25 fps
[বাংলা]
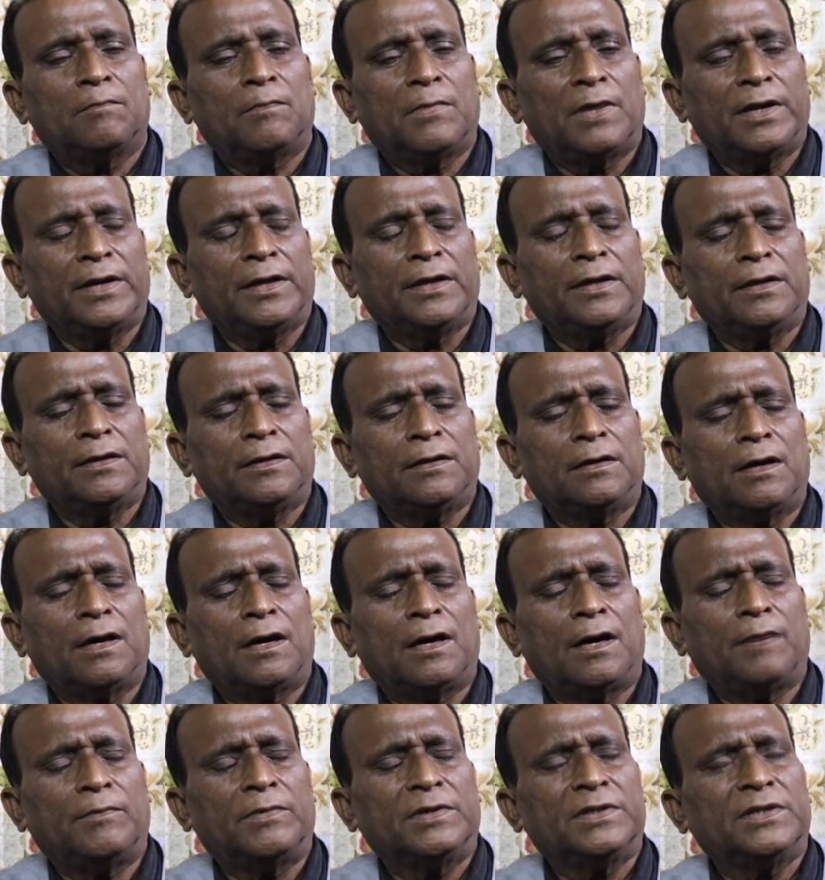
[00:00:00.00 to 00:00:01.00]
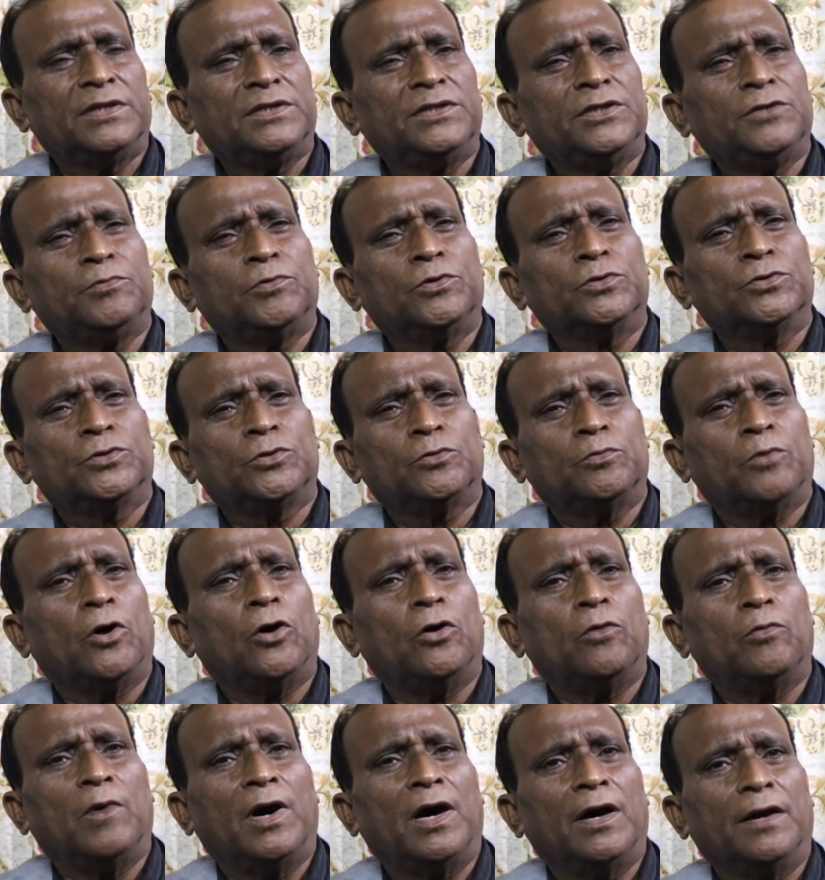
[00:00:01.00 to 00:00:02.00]
মানে আমাদের জীবন তো
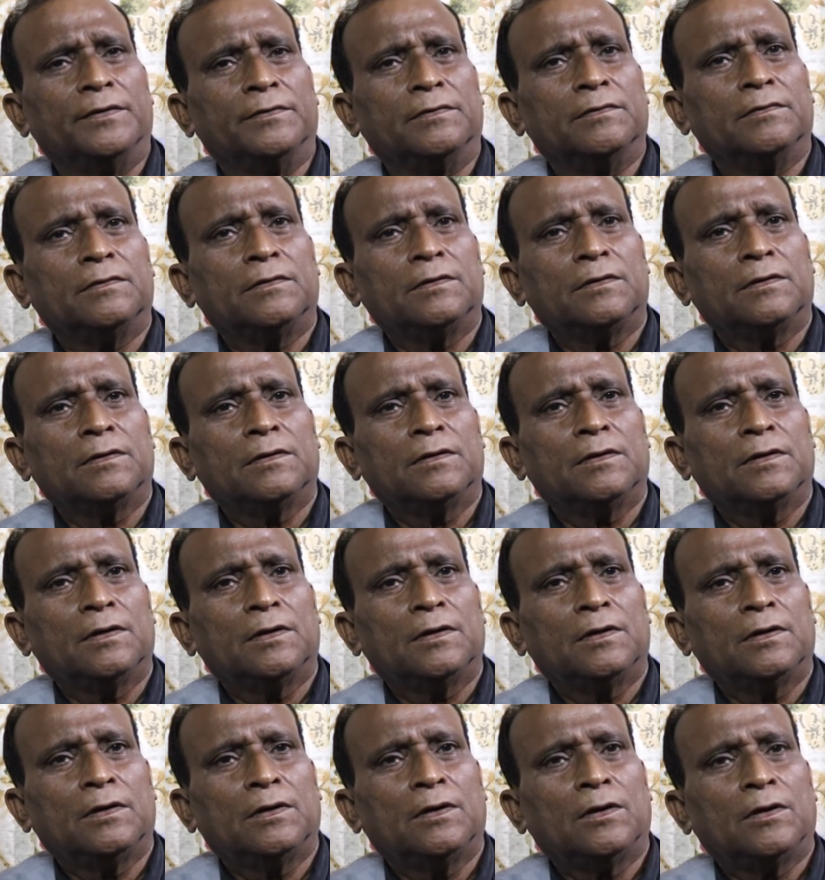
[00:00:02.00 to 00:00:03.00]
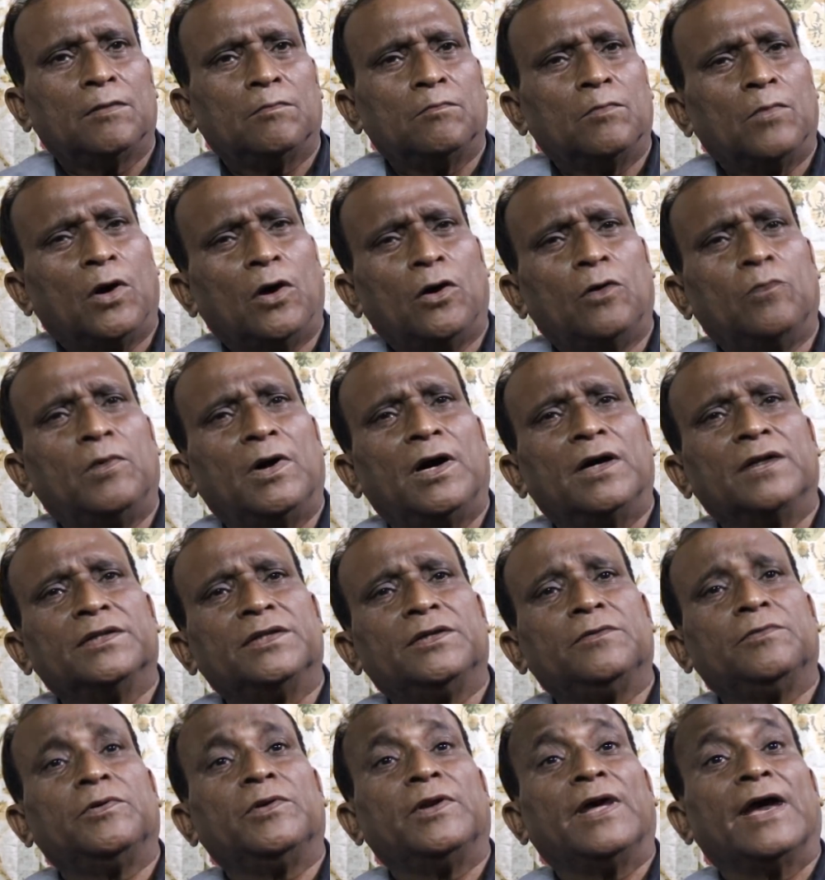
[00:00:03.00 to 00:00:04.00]
বহমান বহমান
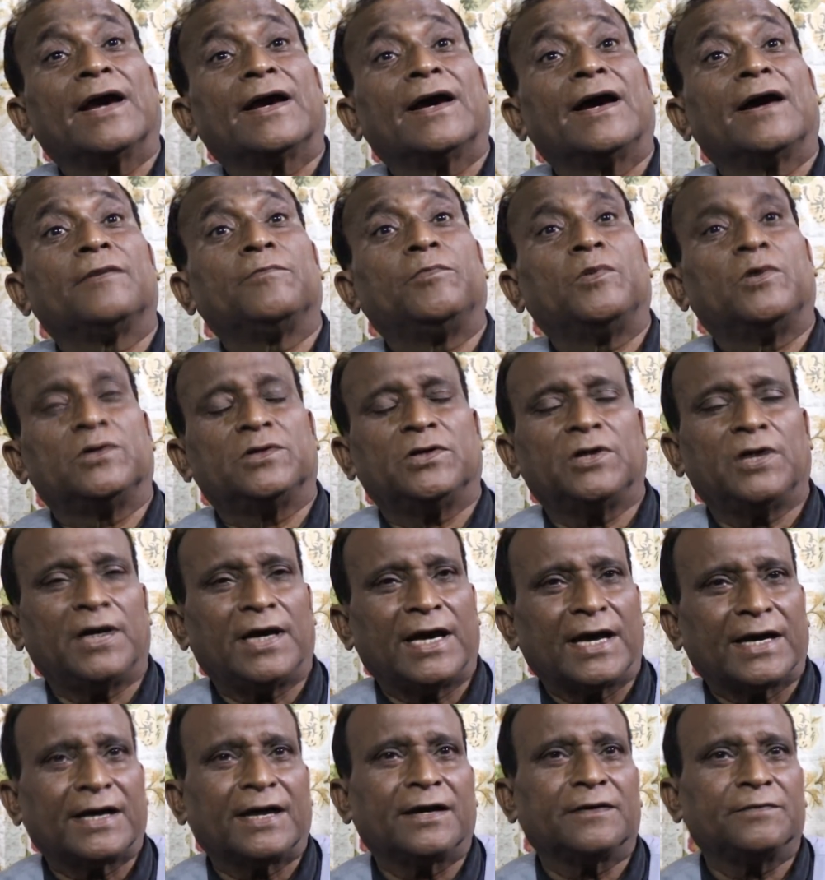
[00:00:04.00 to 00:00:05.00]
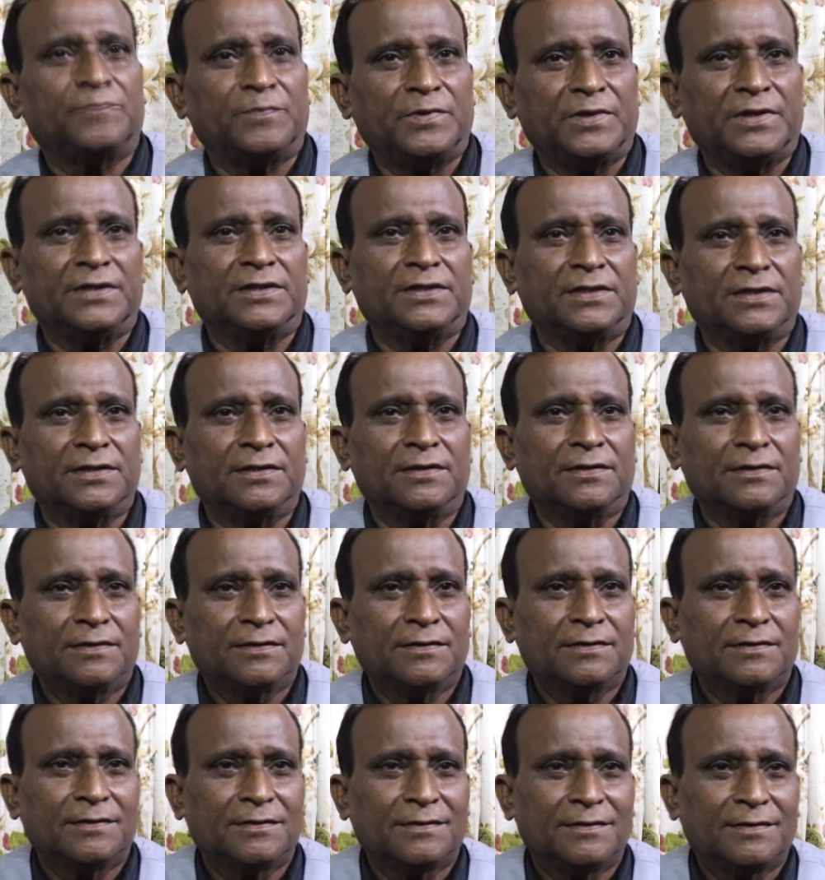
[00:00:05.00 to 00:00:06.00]
জীবন এক এক পর্যায়ে এক এক প্রীতি
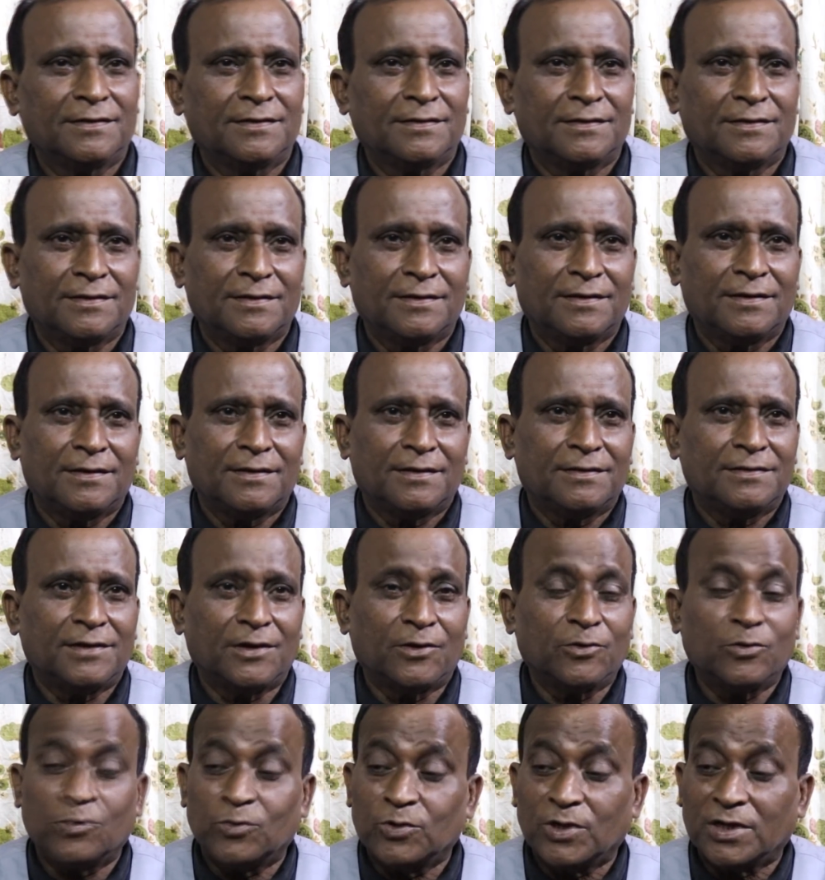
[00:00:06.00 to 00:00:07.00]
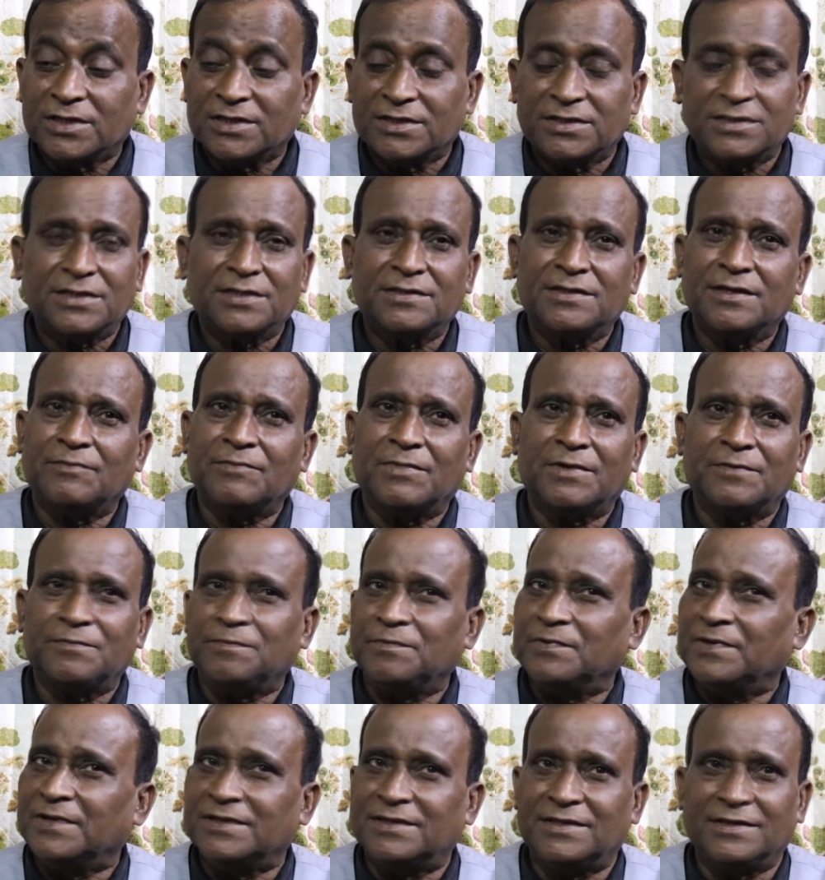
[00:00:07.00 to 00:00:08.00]
যাই ওনাদের সাথে আমার
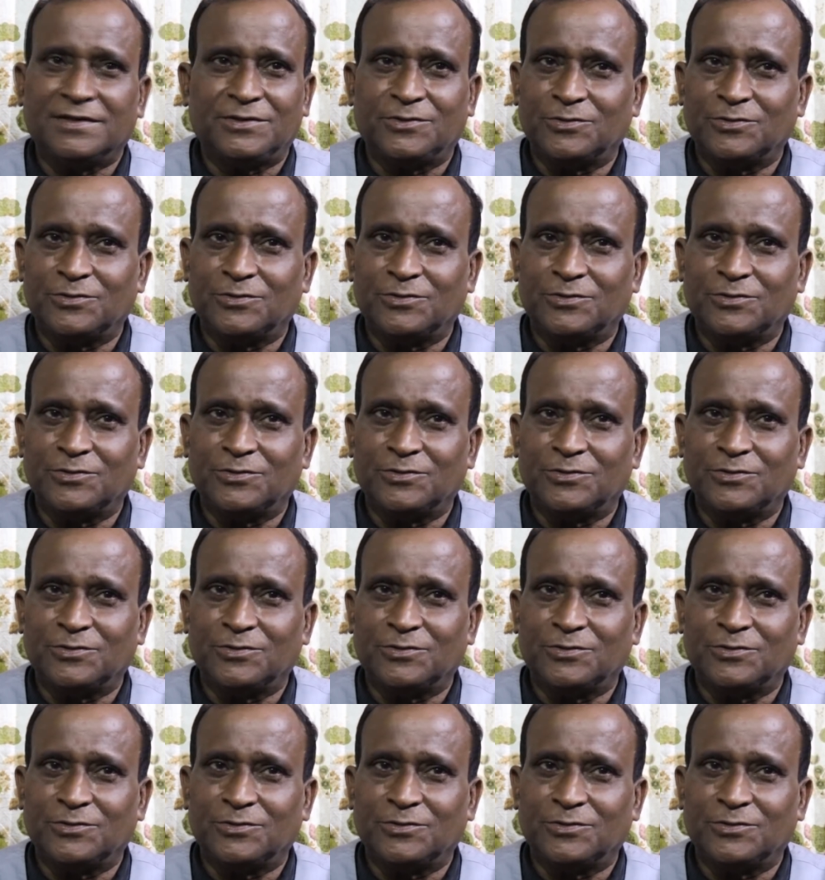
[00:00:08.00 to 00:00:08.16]
প্রীতি